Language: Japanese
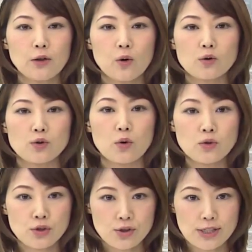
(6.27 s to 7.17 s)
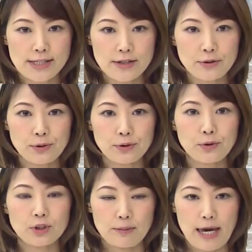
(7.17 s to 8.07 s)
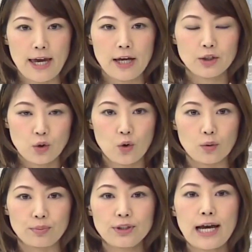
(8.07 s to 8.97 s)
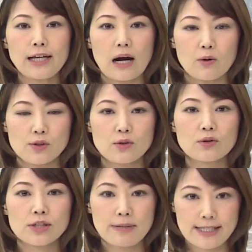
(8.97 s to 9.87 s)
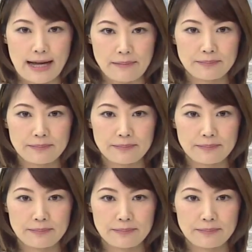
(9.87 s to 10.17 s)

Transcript: を常駐させることを決め今日部隊が発足しました